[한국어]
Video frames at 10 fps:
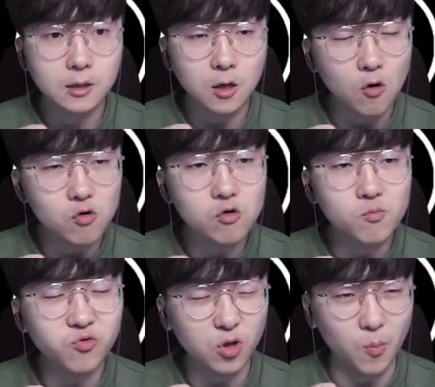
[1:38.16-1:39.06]

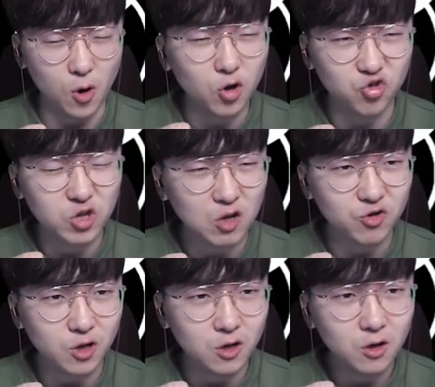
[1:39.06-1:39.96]
석공부터
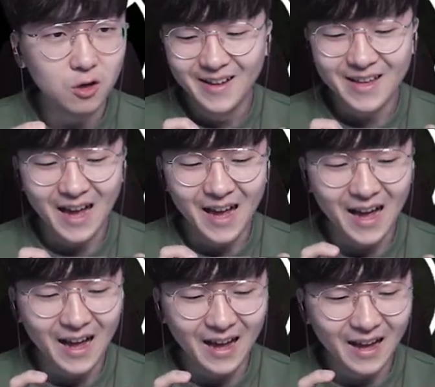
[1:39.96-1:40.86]
먹어주자고요
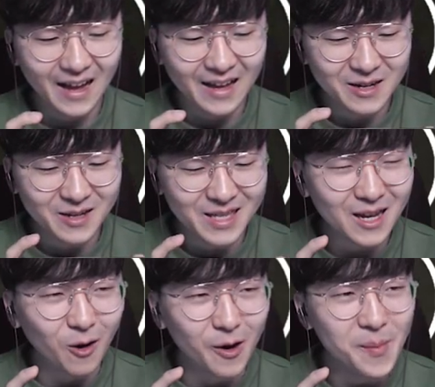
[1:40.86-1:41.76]
야 이거
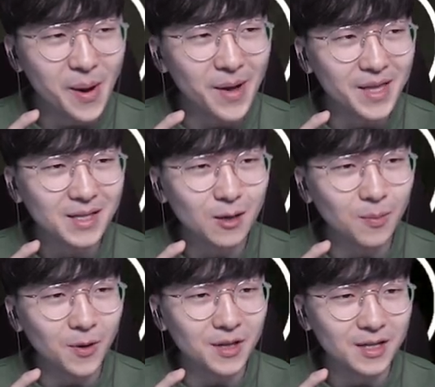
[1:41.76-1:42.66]
진짜 얼마만에
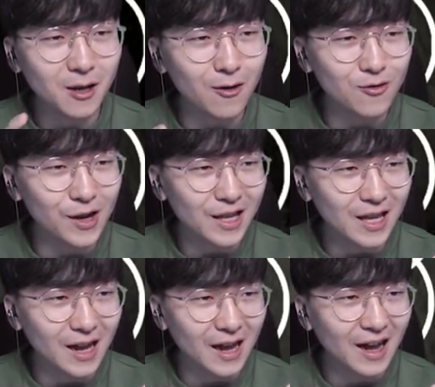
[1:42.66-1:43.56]
써보는
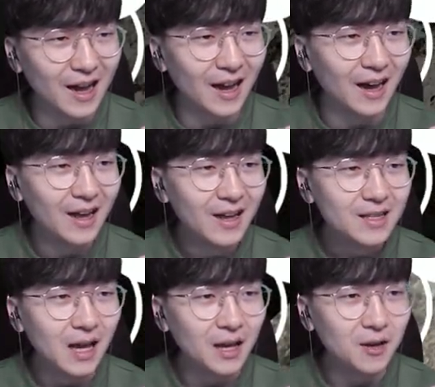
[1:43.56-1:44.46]
석공이냐
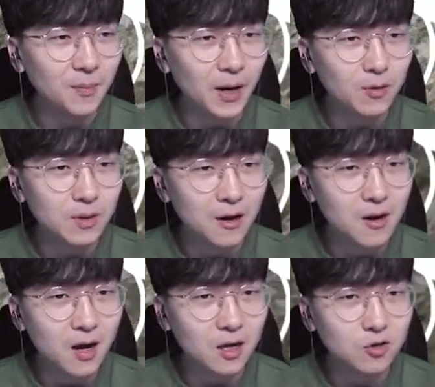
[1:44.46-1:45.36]
자 여기 바로
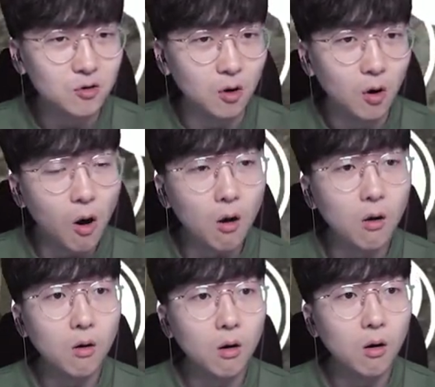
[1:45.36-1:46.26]
내려가가지고
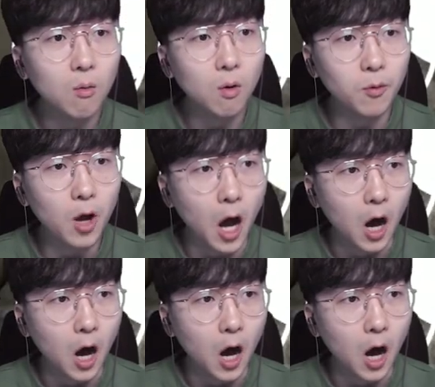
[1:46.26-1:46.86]
어! 어 뭐야? 어?